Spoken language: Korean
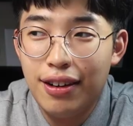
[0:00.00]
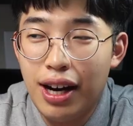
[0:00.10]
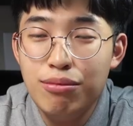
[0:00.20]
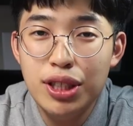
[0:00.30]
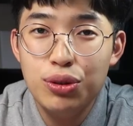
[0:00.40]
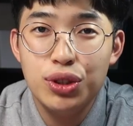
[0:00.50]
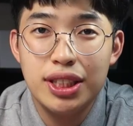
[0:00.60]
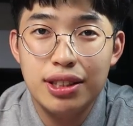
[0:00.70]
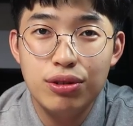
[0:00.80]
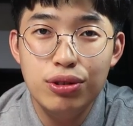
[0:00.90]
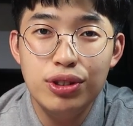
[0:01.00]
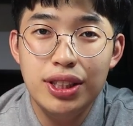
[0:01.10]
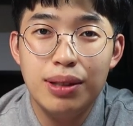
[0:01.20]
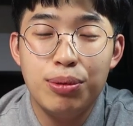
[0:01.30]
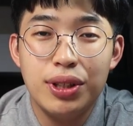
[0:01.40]
어, 아무래도
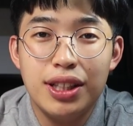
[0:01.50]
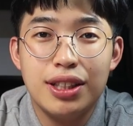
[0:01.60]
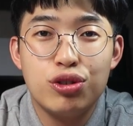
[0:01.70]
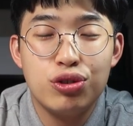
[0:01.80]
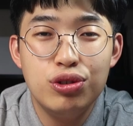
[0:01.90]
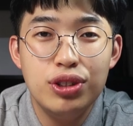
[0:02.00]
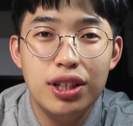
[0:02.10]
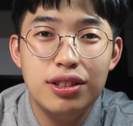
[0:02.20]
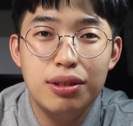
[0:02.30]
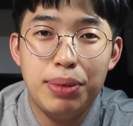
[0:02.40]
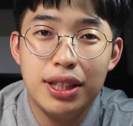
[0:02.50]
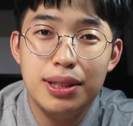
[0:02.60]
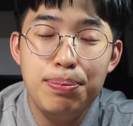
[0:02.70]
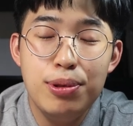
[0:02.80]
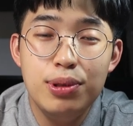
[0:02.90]
직구이다 보니까 중국에서는
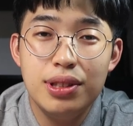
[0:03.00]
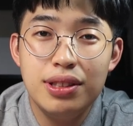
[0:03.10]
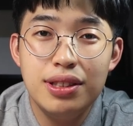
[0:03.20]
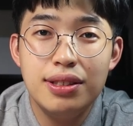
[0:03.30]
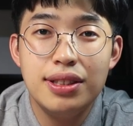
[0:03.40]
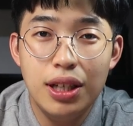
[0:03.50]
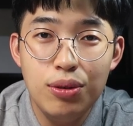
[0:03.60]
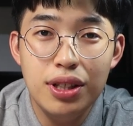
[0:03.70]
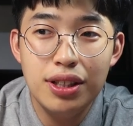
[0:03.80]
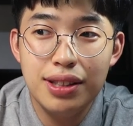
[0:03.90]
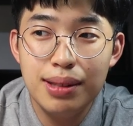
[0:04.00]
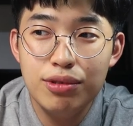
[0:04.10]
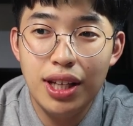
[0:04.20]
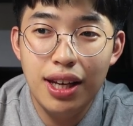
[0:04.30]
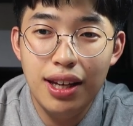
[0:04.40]
110V를 사용하기
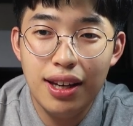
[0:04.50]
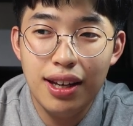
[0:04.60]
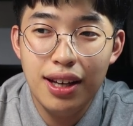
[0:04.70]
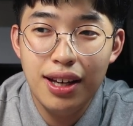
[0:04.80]
때문에